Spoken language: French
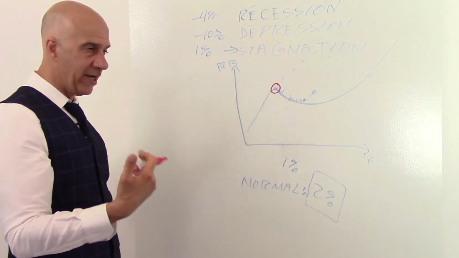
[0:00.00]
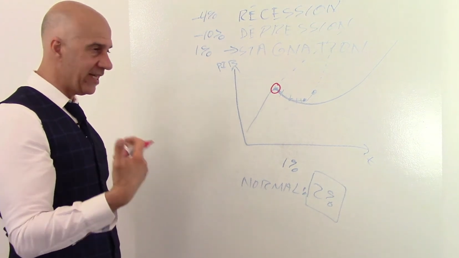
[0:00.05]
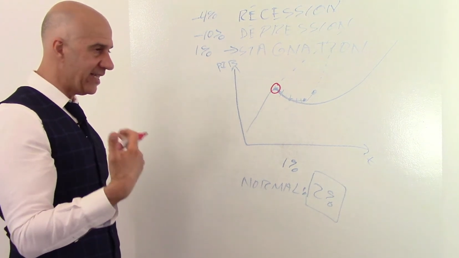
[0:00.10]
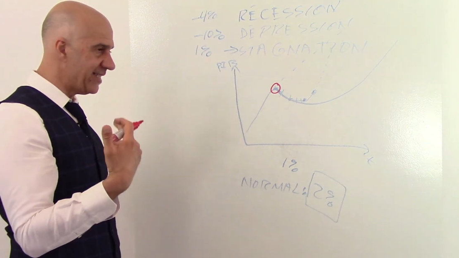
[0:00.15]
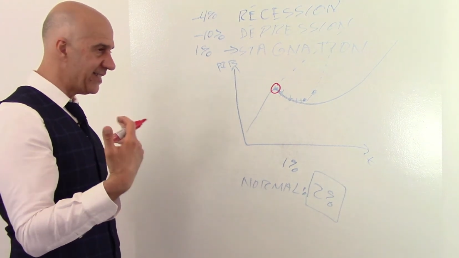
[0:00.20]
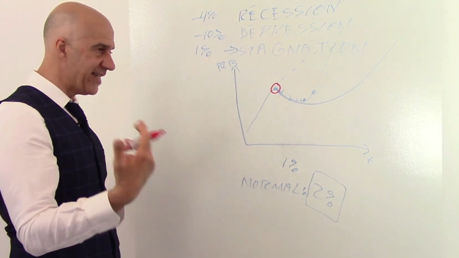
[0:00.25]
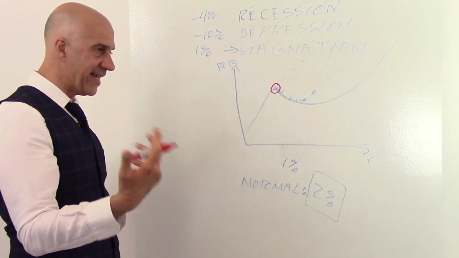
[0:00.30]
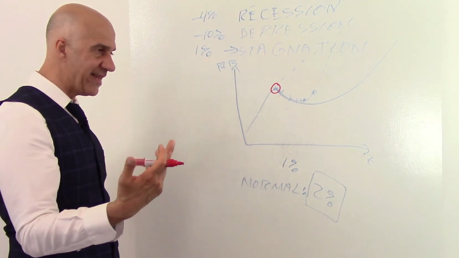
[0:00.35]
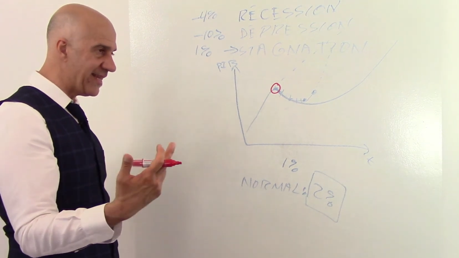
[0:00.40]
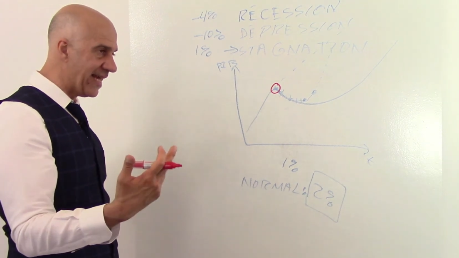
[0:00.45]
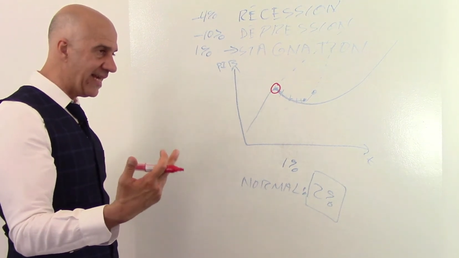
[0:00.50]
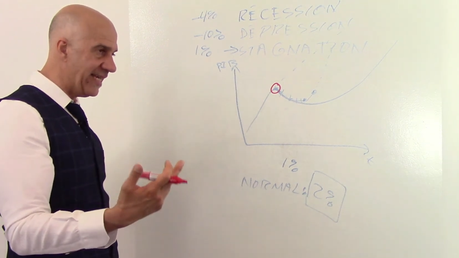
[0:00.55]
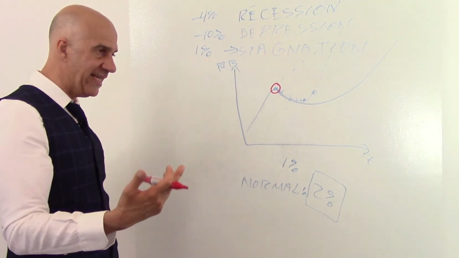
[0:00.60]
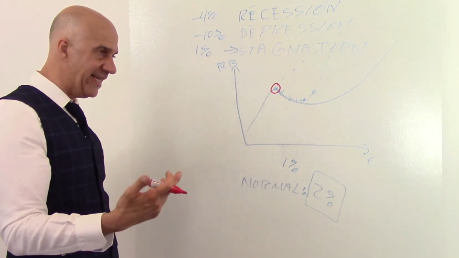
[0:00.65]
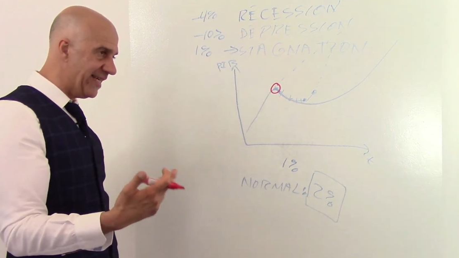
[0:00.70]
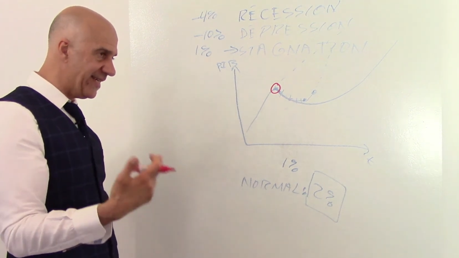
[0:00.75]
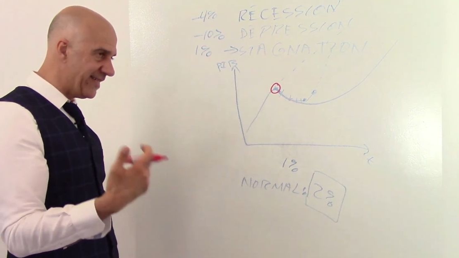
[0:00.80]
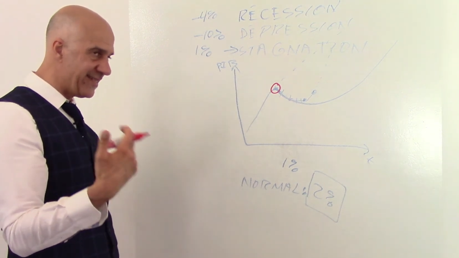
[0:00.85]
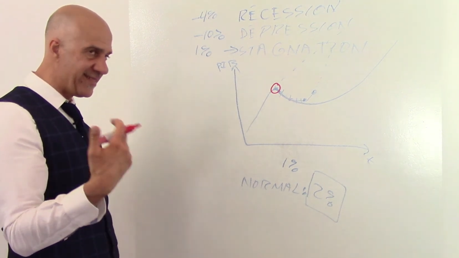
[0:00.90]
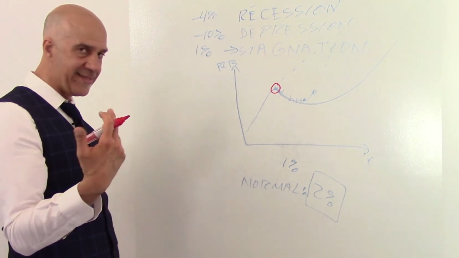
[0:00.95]
les
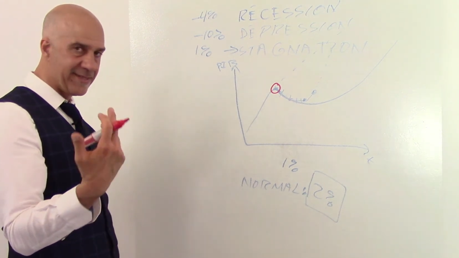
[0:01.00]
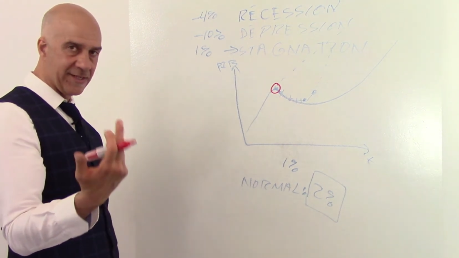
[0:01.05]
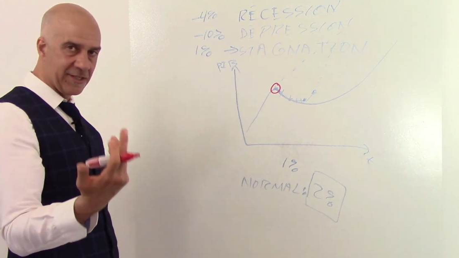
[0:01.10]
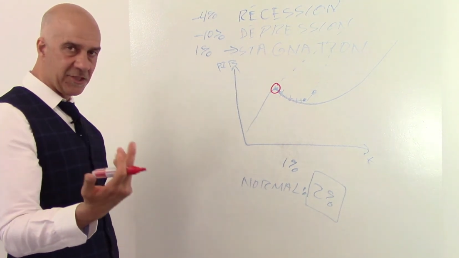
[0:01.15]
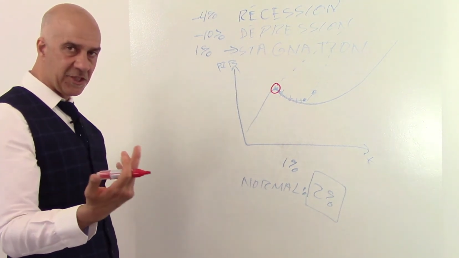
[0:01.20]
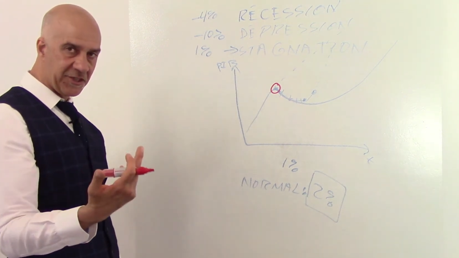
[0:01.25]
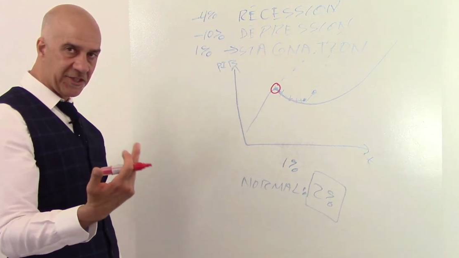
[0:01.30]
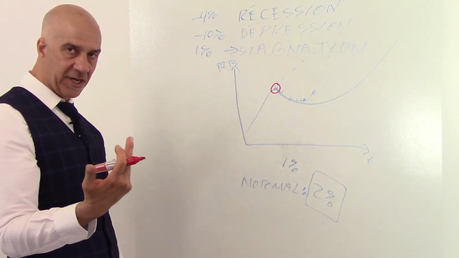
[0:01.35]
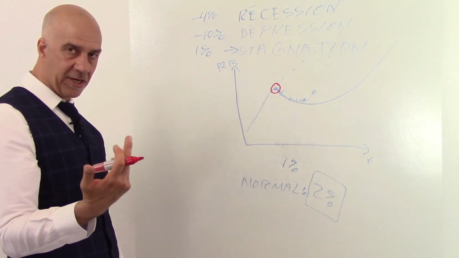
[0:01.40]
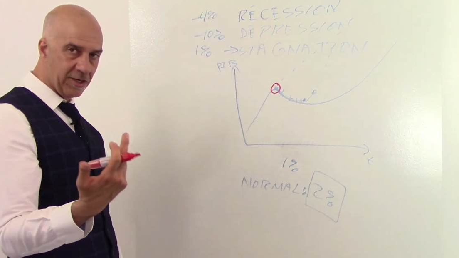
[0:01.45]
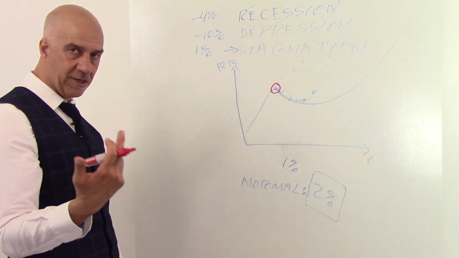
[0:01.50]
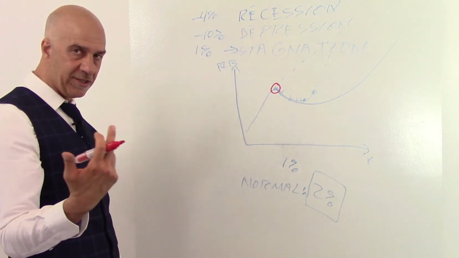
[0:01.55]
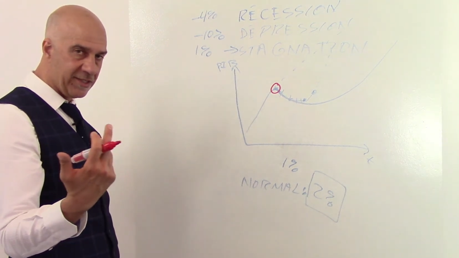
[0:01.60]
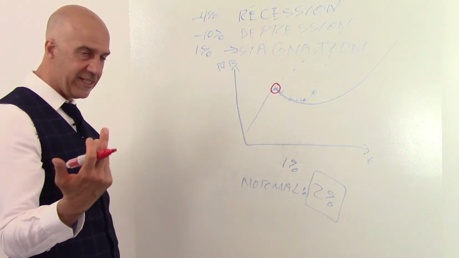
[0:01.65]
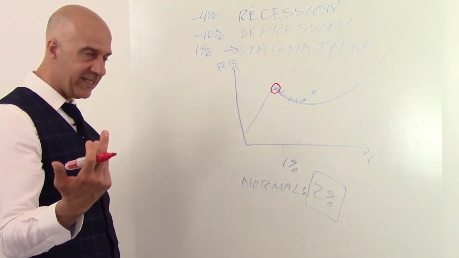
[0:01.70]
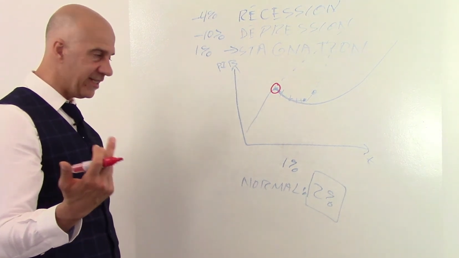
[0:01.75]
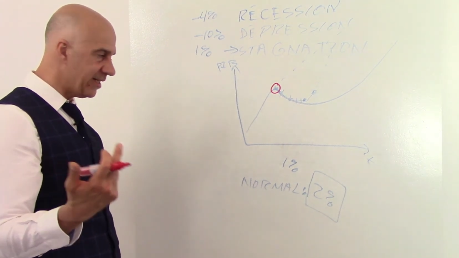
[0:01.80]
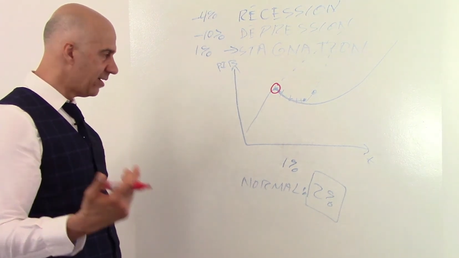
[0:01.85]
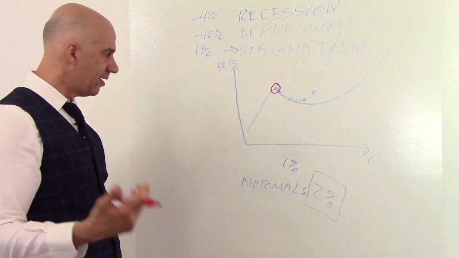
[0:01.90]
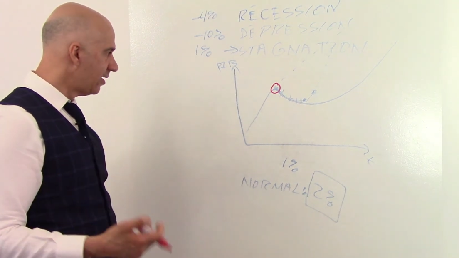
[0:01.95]
analystes, etc.,
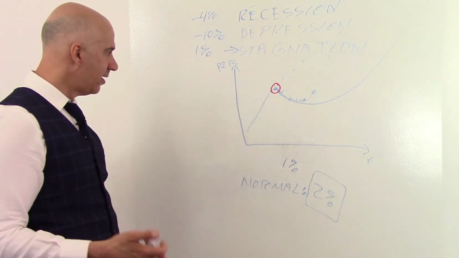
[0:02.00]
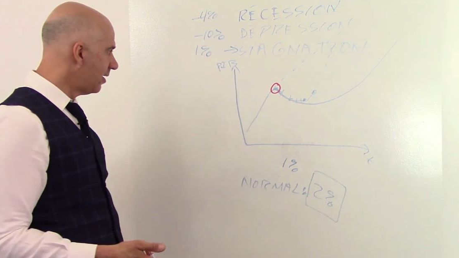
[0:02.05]
les,